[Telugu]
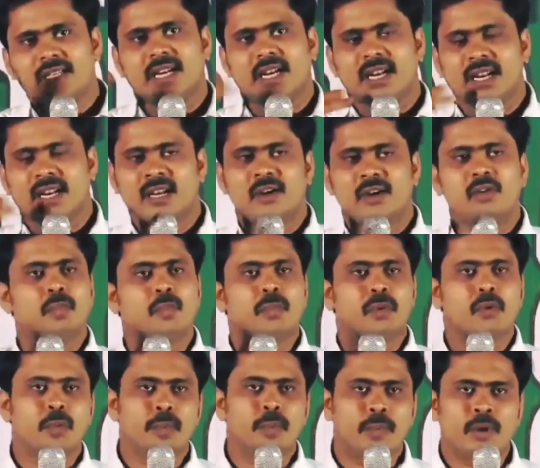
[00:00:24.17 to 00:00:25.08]
సడన్ గా
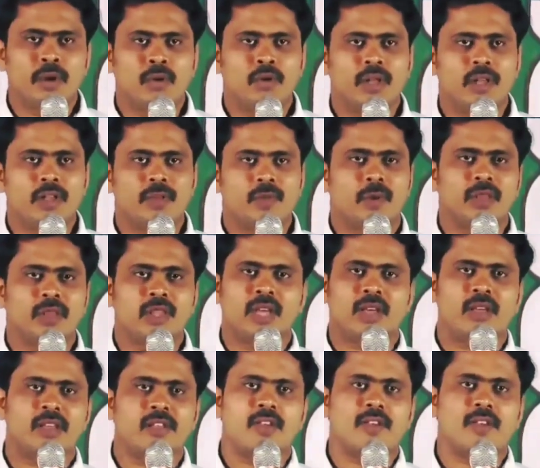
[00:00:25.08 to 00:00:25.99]
గుప్పు గుప్పు మన ఉదేసి
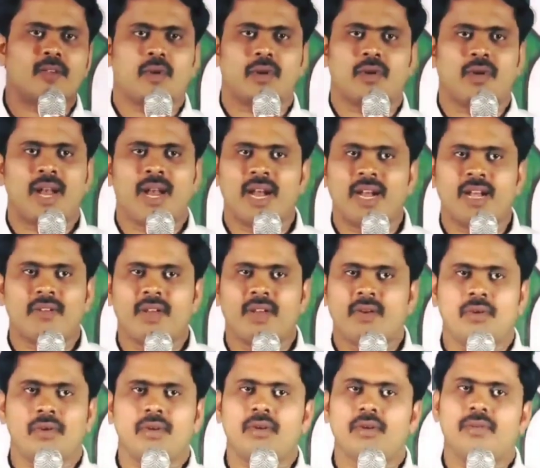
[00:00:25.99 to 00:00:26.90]
మొత్తెక్కించేసుకోవడం అలాంటివి
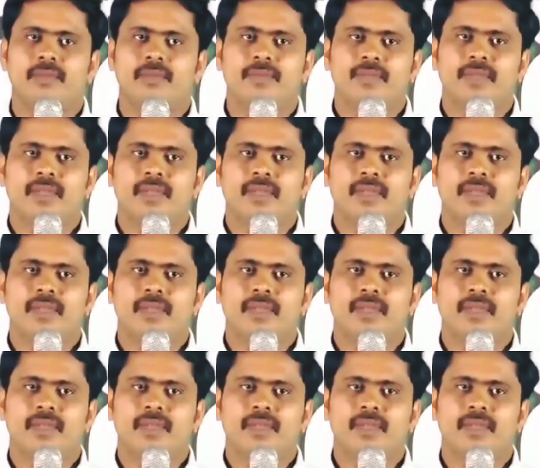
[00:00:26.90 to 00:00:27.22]
ఏమి ఉండవు